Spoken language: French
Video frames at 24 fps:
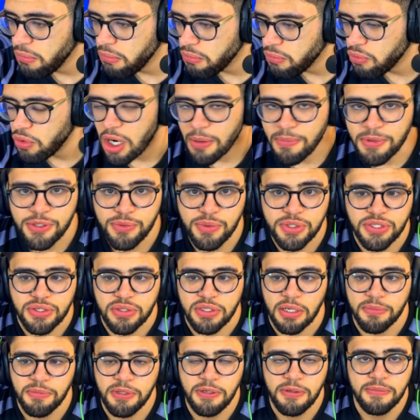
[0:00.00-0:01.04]
Ouais, à minuit, c'est
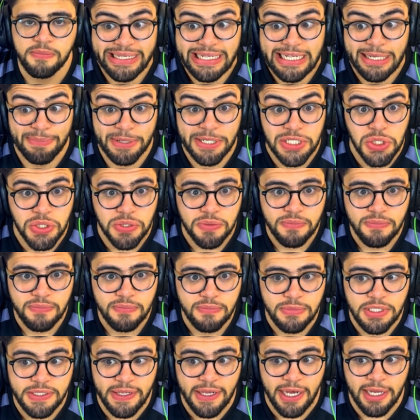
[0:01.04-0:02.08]
terminé. Il n'y a personne,
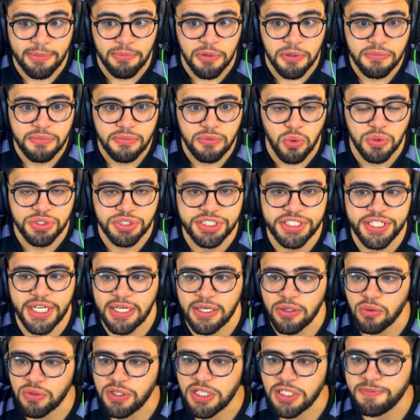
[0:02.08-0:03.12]
littéralement. Rodiger,
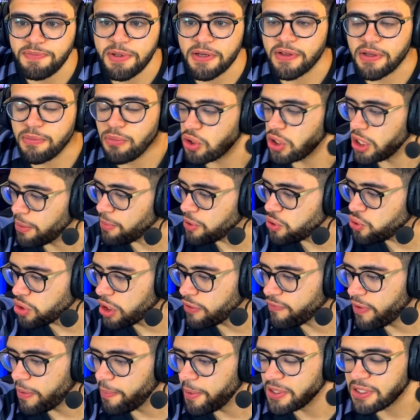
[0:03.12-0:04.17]
on espère vraiment que la blessure ne
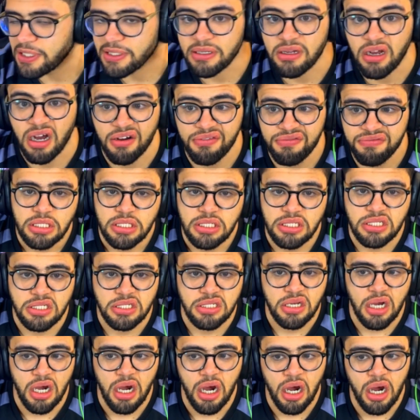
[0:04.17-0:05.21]
va pas être grave. S'il
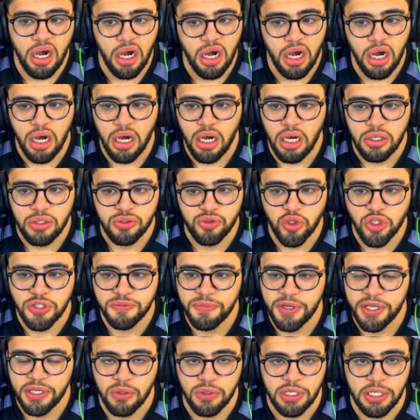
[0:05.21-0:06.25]
y a deux
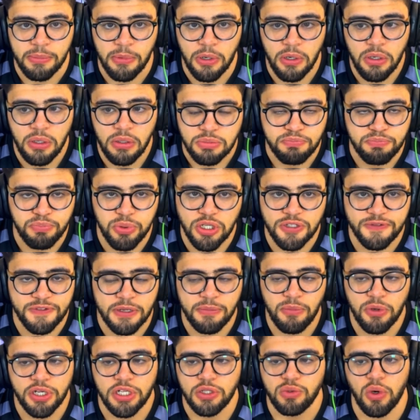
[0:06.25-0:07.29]
semaines, on est mort. pense
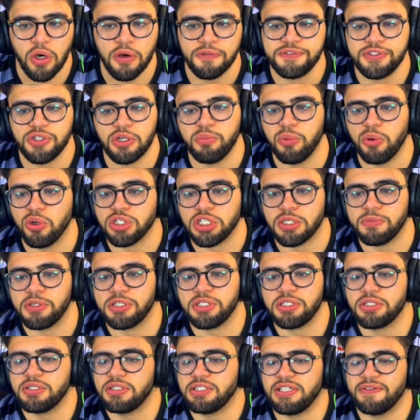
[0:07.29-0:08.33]
vraiment qu'il doit revenir au prochain
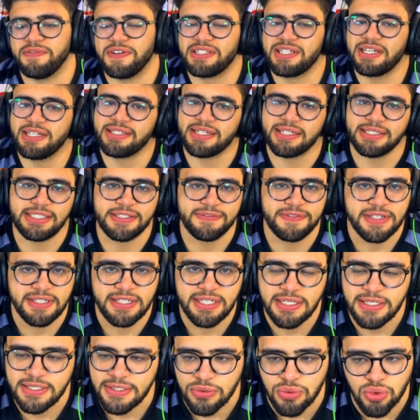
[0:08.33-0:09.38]
match. Ça va être très très
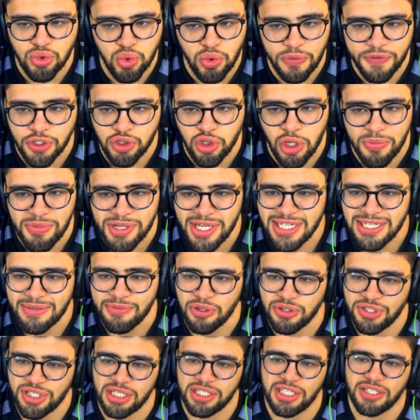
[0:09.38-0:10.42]
difficile si on joue avec Chouamini, les amis en
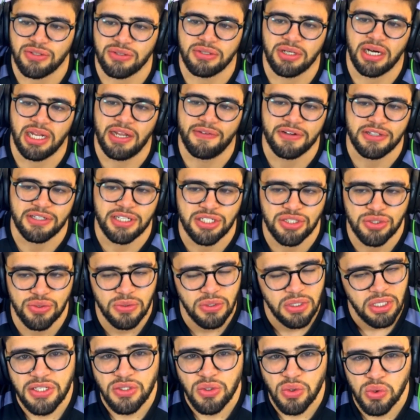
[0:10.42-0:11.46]
charnière centrale avec Nacho.
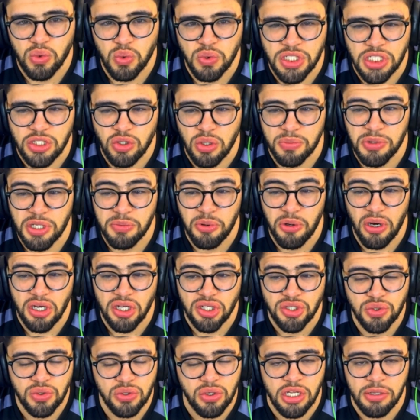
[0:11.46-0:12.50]
Surtout si Chouamini prend un
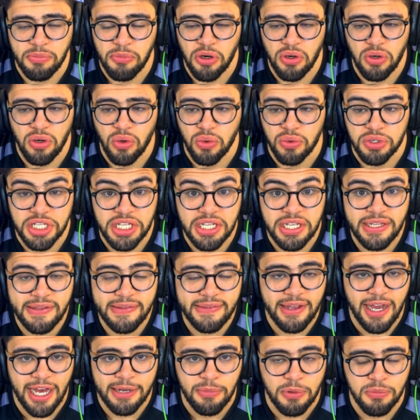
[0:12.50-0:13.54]
jaune, on est mort. On est
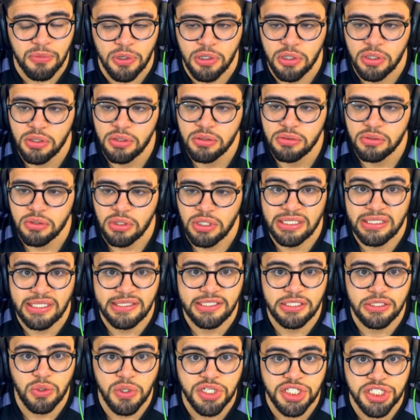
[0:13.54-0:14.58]
littéralement mort.
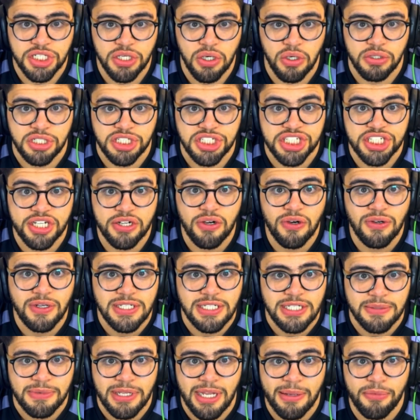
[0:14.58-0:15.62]
Atlético et Gérone. Gérone,
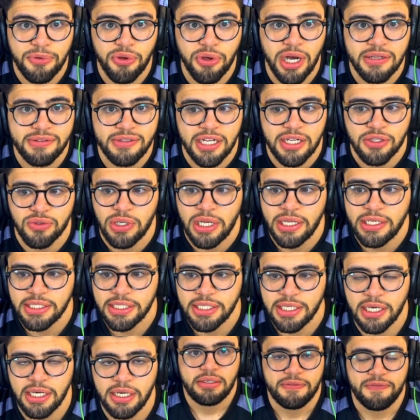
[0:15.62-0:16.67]
les amis, la meilleure attaque de la
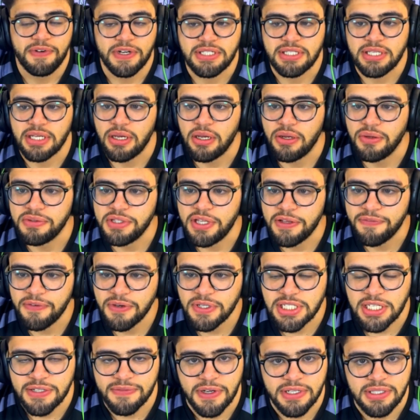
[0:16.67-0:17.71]
Liga face à une
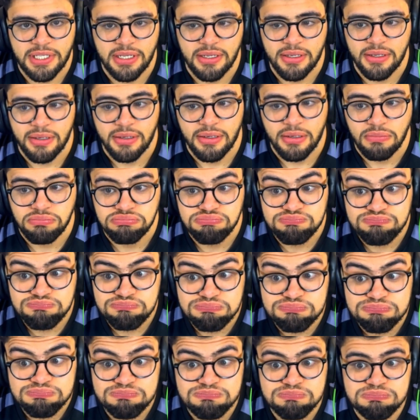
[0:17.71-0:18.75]
défense qui va être euh,
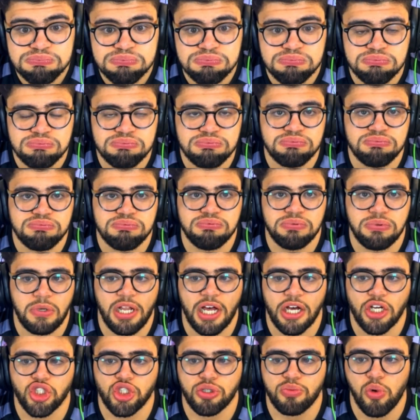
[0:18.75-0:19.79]

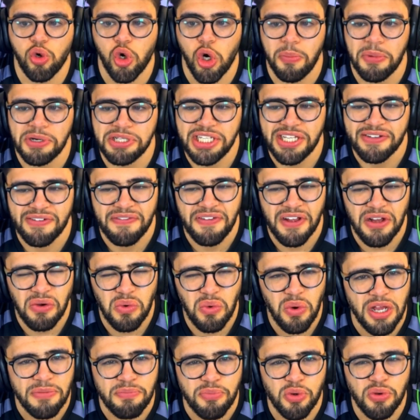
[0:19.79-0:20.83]
largement Romani, il va faire
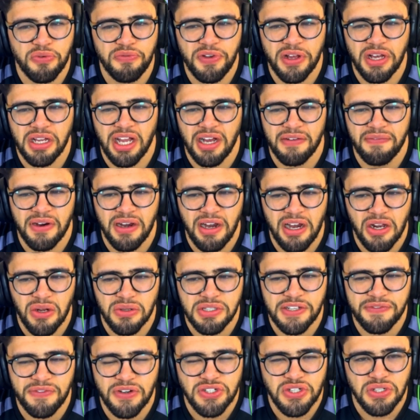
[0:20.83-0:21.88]
quoi Il peut nous faire Carvajal en
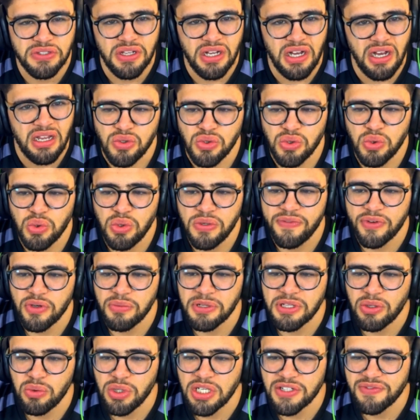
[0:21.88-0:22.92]
défense centrale. Du coup, il faut nous
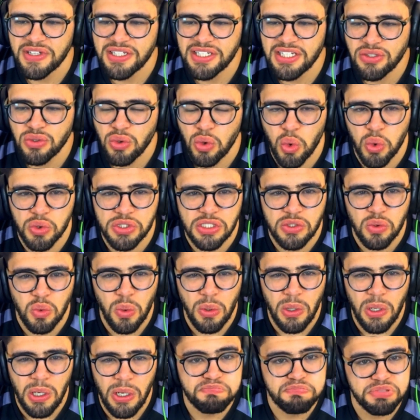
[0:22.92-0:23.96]
mettre Lucas Vasquez sur côté
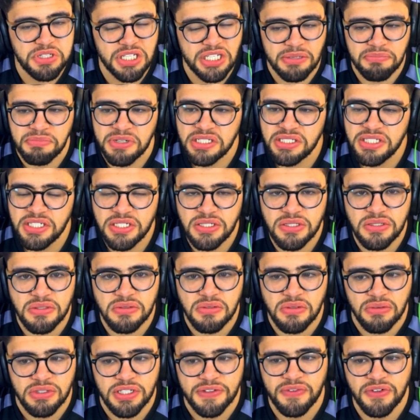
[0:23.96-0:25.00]
droit. Peut-être Mendy
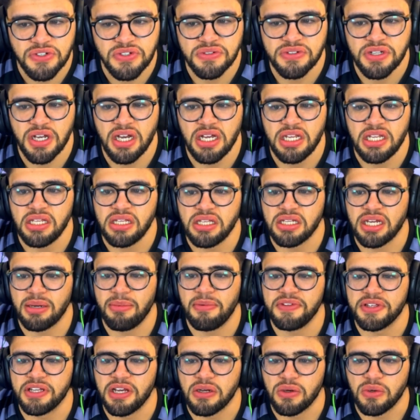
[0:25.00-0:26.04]
en défense centrale et
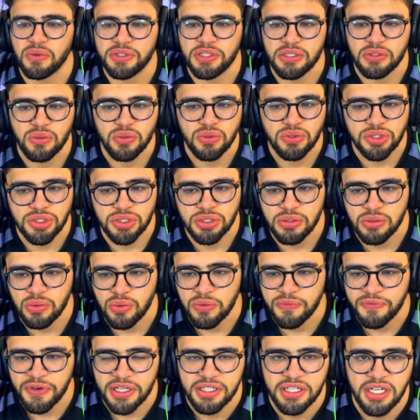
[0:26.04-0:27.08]
Amiga côté gauche ou
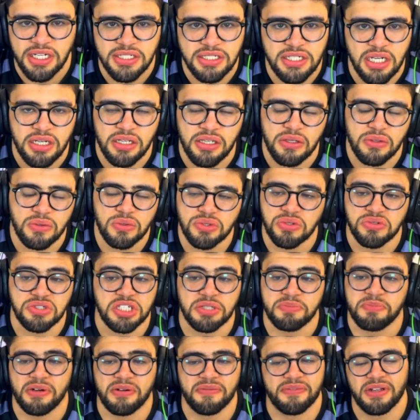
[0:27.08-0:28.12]
Fran Garcia à gauche, je
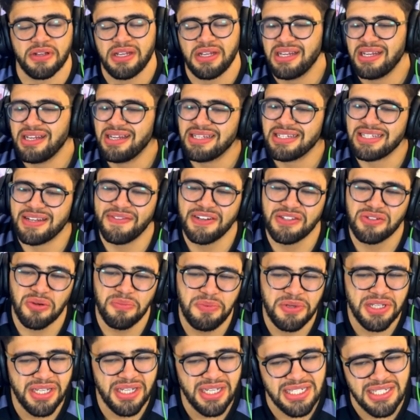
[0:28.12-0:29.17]
sais pas. Ça va être
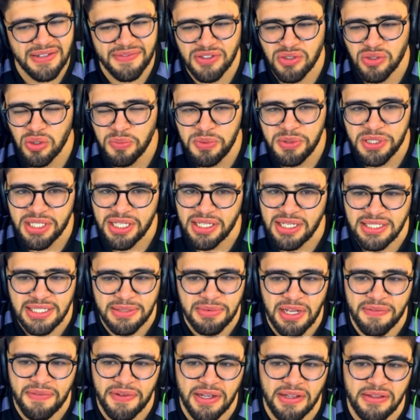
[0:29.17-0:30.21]
compliqué, ça va être compliqué, les amis,
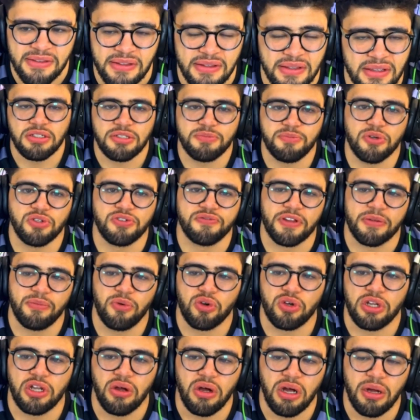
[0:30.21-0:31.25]
la vérité. Je pense vraiment
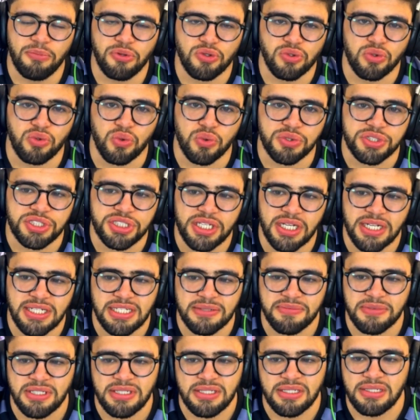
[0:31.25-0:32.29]
qu'on aura besoin de Rodriguez, les
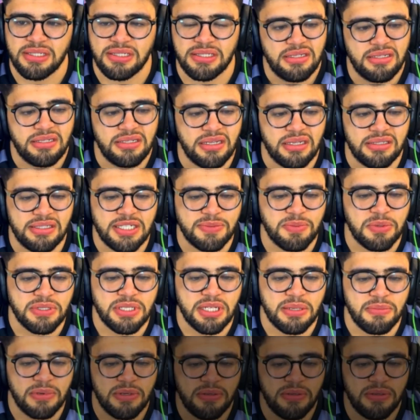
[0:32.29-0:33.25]
amis, c'est indispensable.